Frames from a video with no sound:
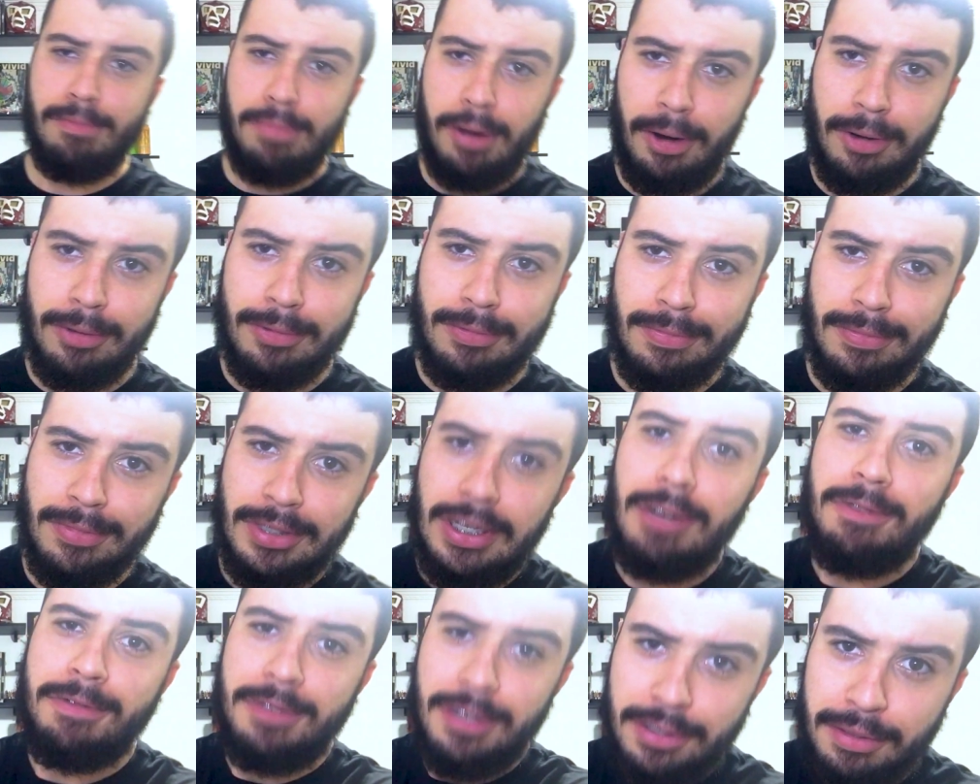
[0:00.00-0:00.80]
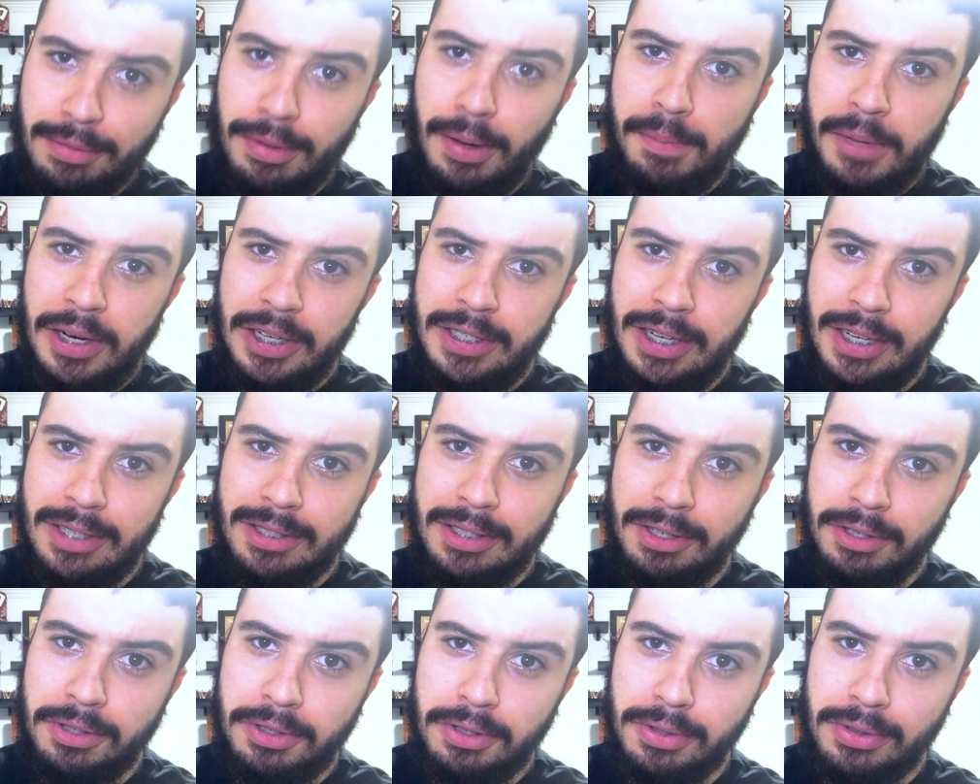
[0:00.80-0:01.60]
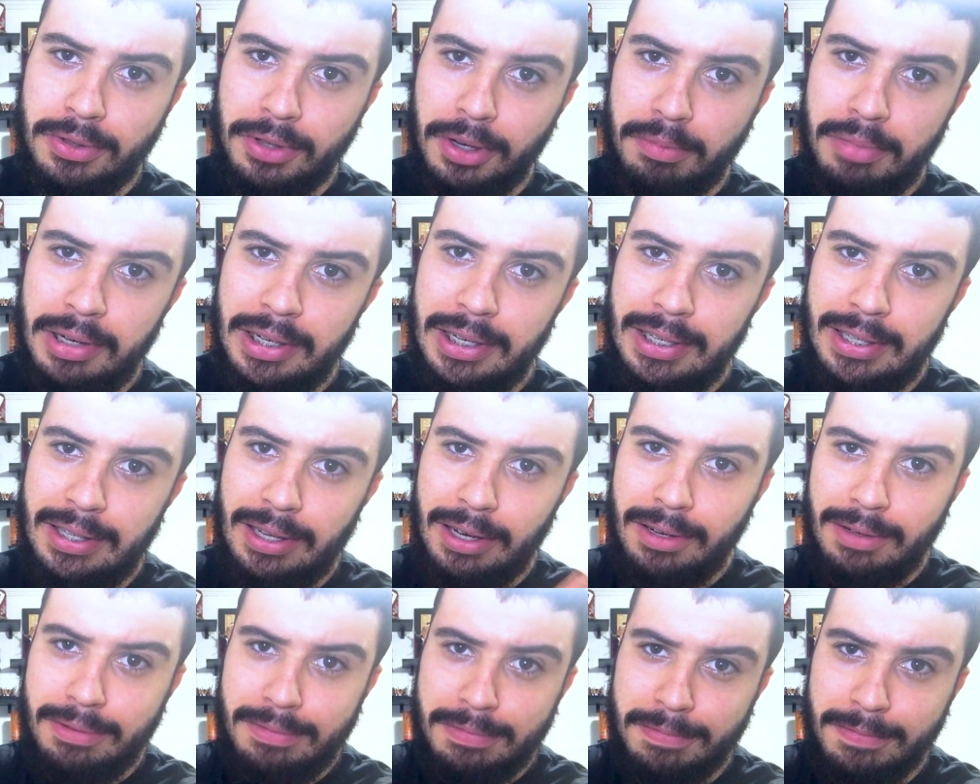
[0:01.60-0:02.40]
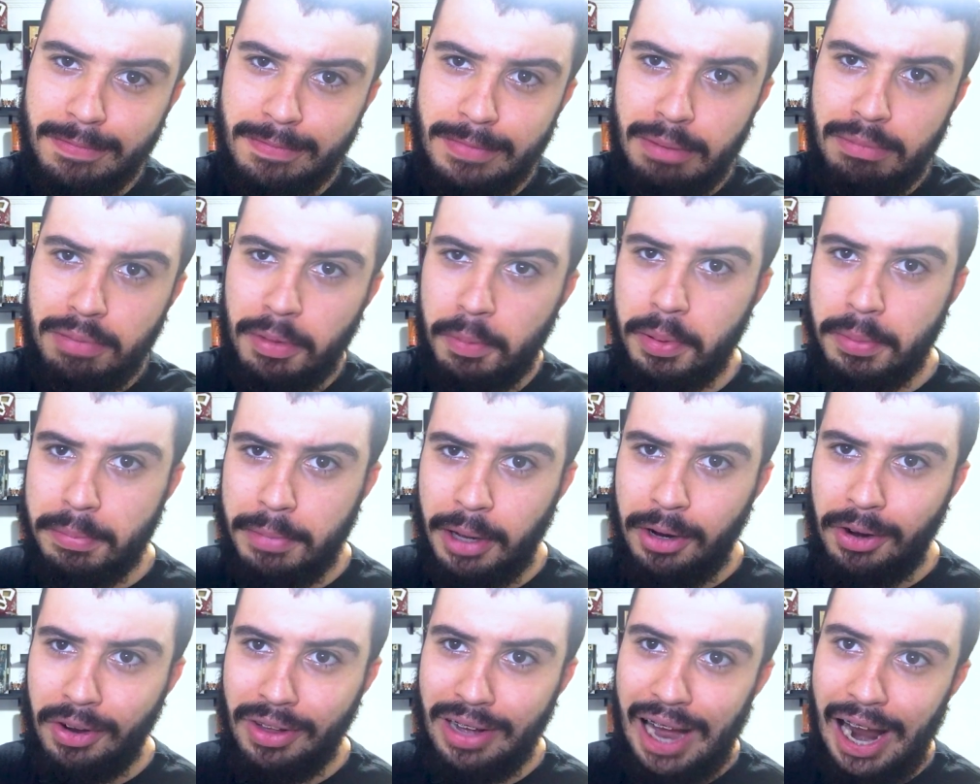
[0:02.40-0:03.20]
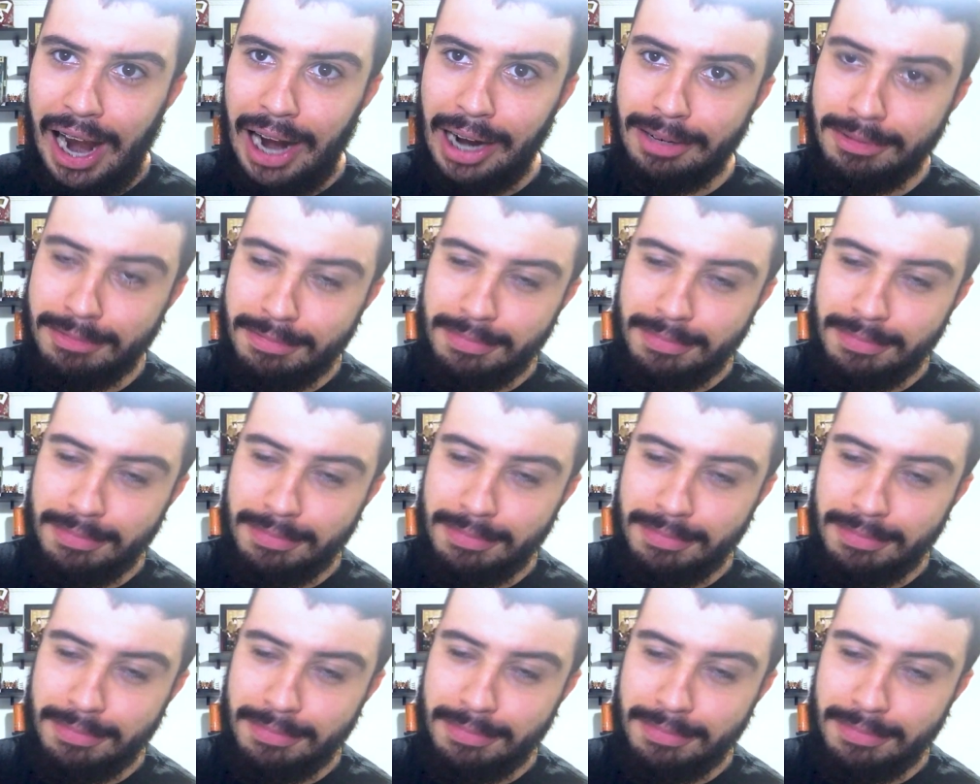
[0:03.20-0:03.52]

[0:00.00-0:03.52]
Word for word: Bom, já fiz o meu merchanzinho de youtuber, então vamos pro primeiro lugar.